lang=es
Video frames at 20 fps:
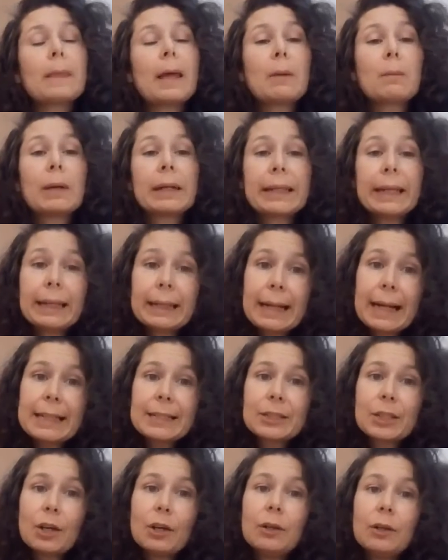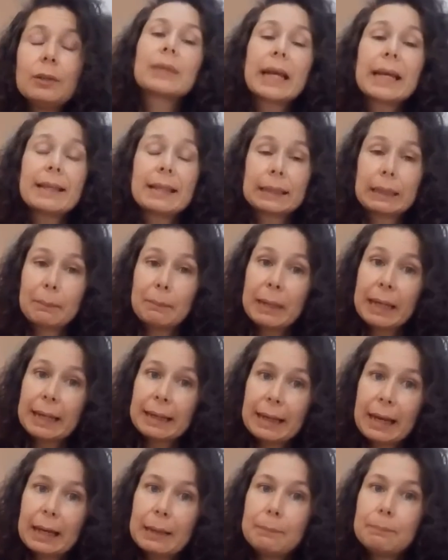En cualquier caso, quédate en mi
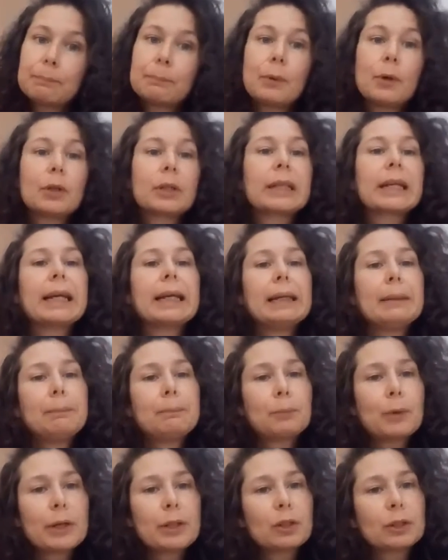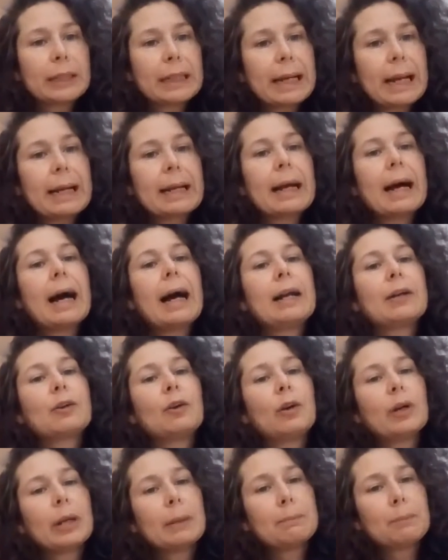canal porque puedo tener
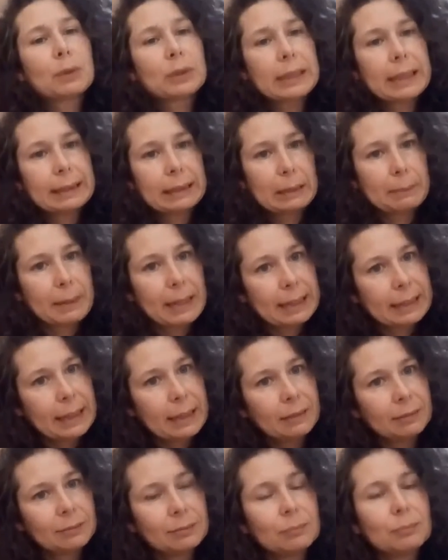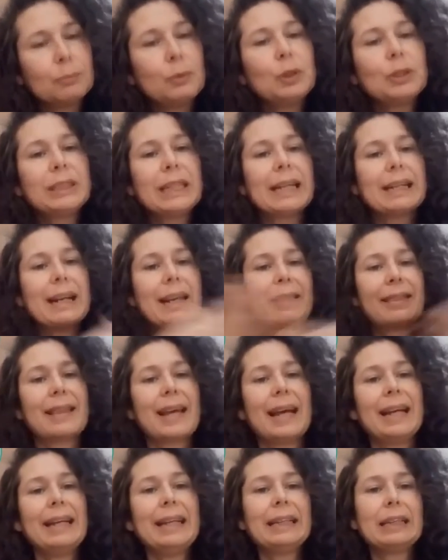algo importante para ti. Muchas
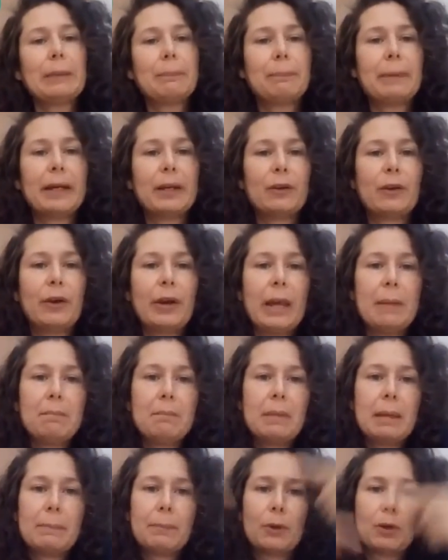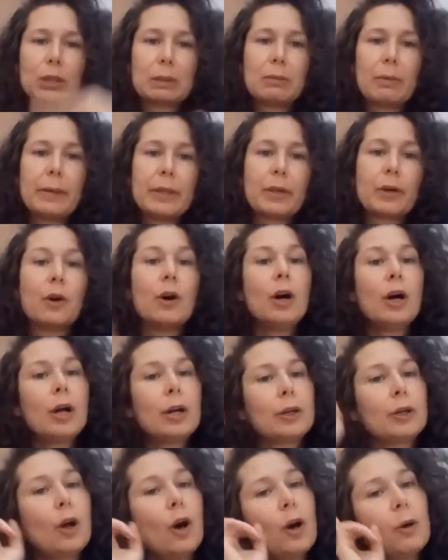gracias y te espero en mi próximo vídeo.
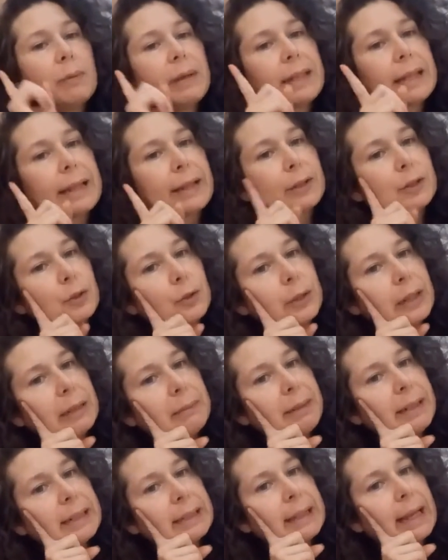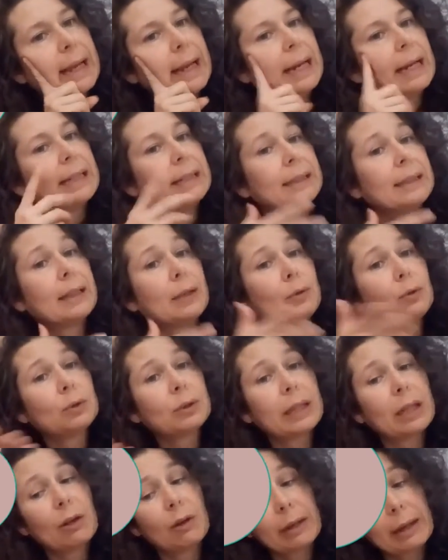No olvides de suscribirte y si te
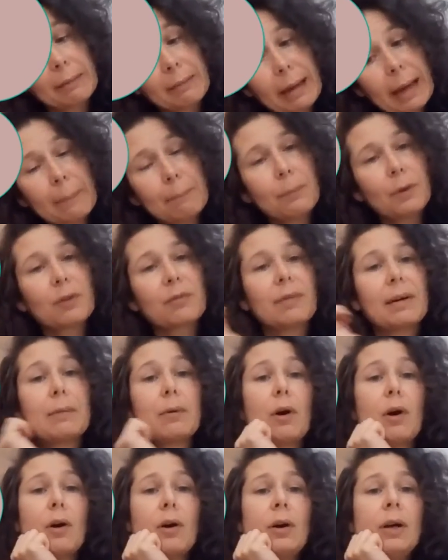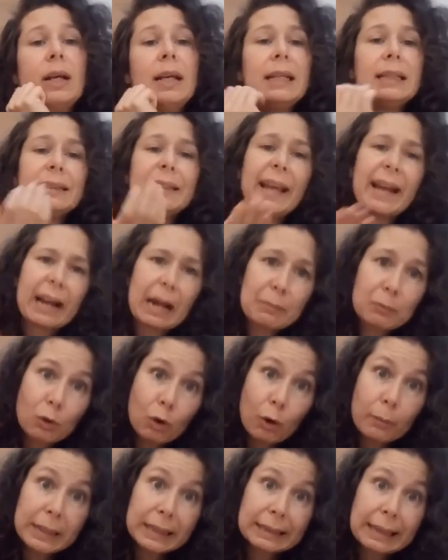gusta lo que ves, por favor, déjame
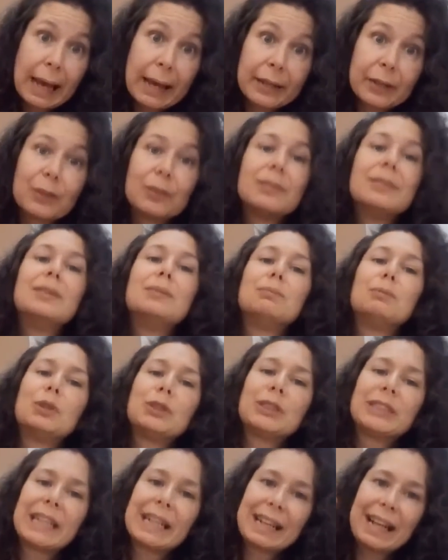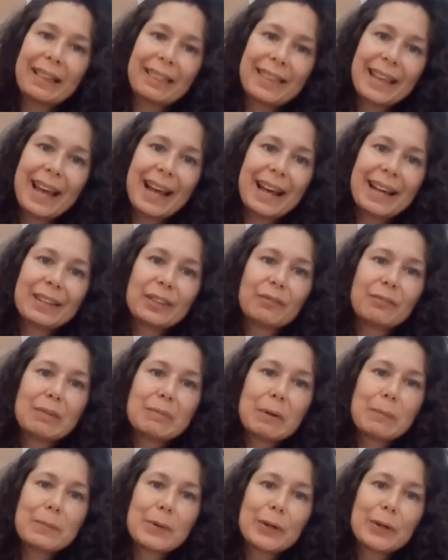un comentario. Muchas gracias, nos vemos